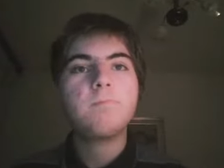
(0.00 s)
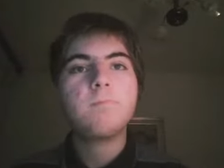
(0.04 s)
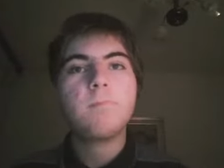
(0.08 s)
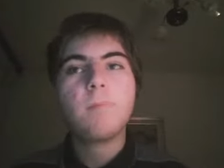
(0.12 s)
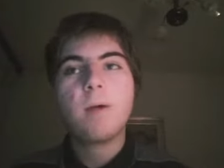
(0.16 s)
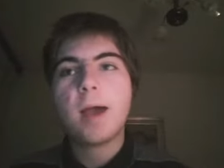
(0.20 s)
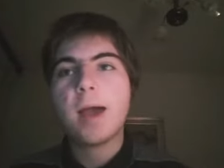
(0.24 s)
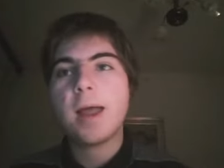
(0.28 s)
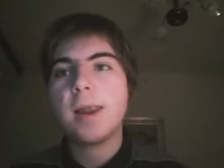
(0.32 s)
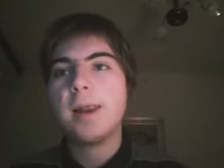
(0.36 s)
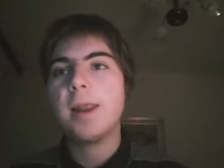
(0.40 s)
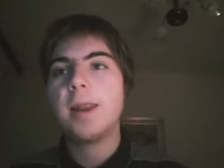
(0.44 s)
mm,
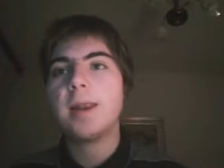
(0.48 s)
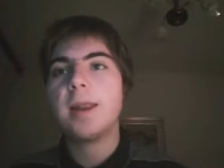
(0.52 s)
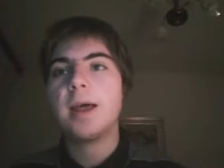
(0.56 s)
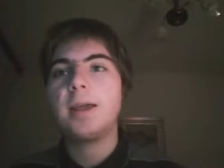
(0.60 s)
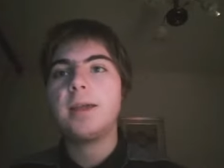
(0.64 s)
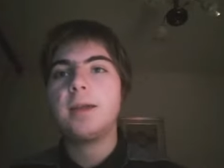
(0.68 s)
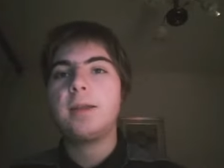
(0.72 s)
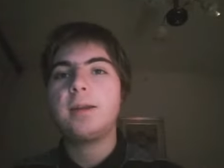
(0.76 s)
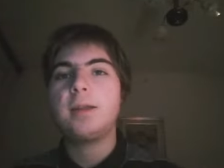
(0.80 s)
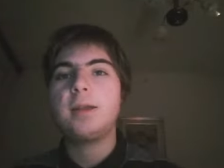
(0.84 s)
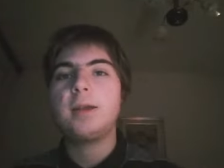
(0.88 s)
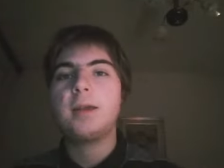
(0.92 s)
bella,
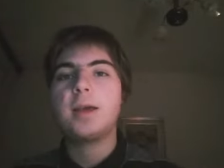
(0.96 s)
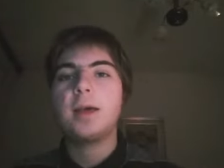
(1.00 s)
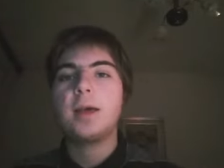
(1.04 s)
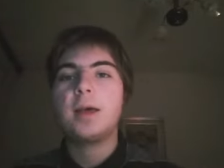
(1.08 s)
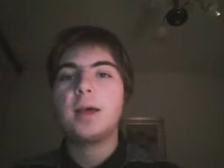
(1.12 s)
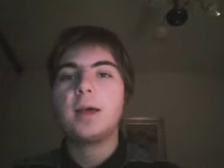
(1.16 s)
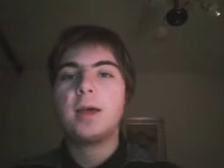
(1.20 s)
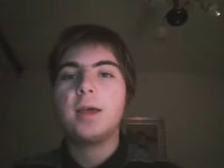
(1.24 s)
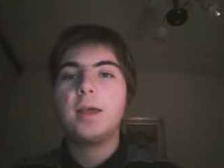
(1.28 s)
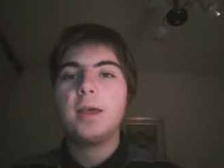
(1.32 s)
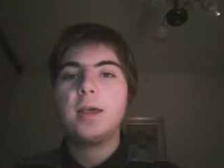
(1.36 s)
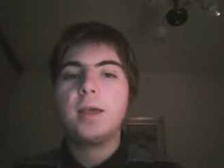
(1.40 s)
dai,
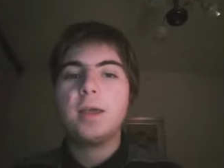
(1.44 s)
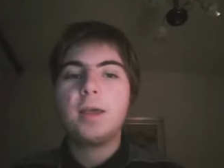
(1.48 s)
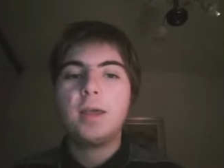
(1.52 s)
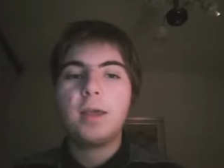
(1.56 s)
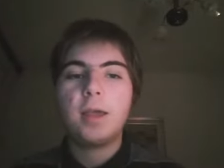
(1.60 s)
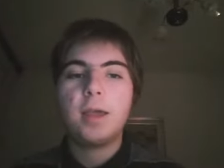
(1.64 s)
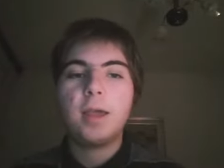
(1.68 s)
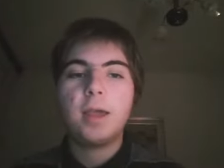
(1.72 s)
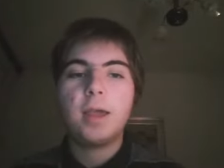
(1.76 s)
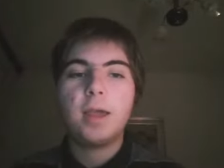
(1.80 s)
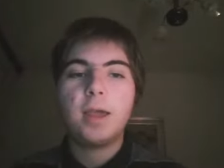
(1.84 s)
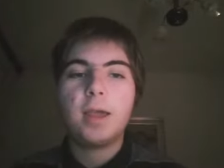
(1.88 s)
ricca
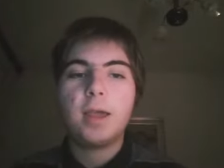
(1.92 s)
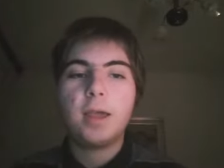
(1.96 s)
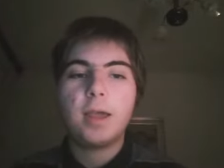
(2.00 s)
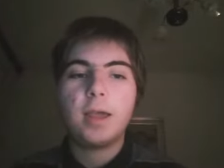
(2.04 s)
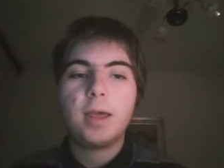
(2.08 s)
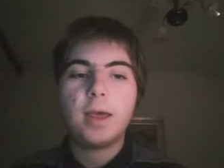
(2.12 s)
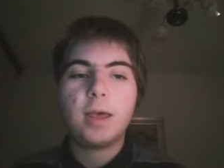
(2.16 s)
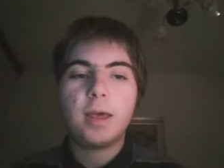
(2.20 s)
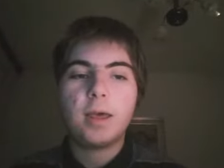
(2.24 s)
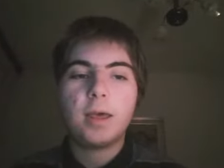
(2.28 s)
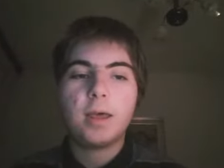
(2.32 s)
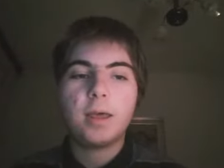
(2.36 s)

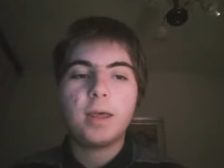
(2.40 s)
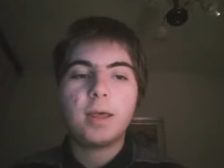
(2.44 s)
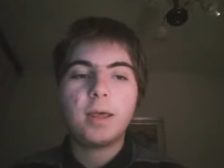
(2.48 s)
eh,